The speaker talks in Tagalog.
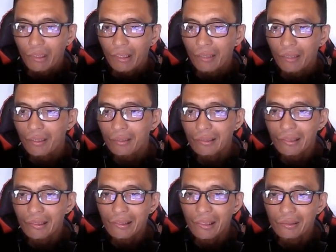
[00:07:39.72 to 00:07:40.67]
And then
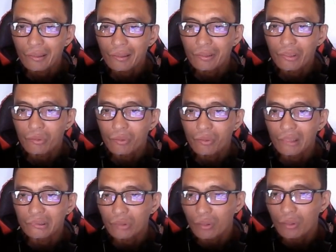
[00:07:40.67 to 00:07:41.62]
click natin dito
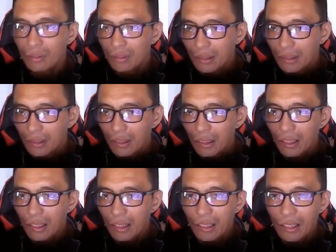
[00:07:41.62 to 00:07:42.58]
guys no.
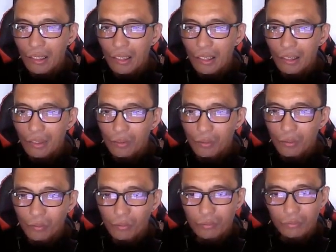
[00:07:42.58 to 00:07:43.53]
Uh,
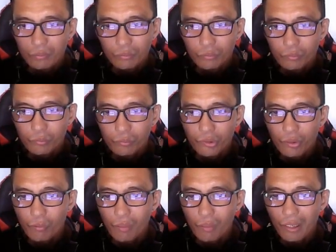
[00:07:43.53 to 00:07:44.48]

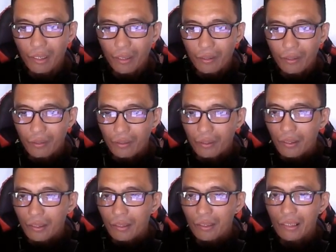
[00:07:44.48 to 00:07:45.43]
withdrawal.
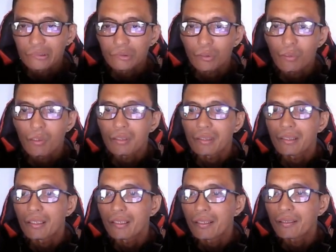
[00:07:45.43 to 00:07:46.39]
Right? So
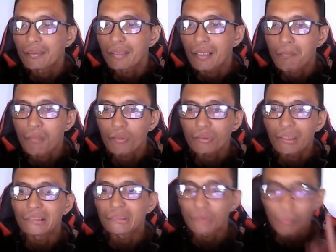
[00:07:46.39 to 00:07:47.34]
enter amount
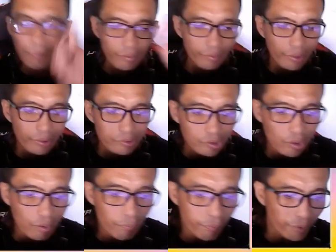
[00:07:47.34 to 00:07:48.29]
guys. So meron tayong
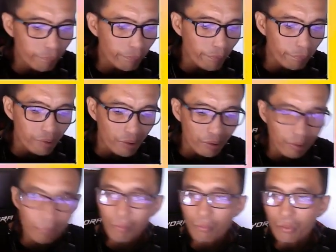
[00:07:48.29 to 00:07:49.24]
0.15
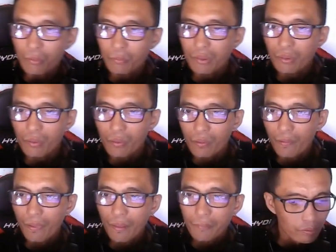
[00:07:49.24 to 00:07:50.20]
na mawi-withdraw.
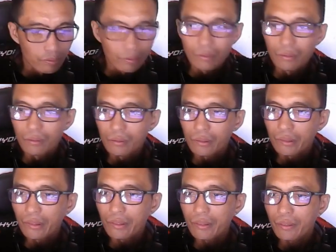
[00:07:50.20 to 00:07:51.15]

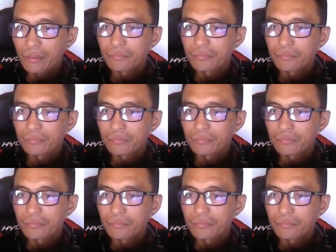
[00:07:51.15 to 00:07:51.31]
Okay.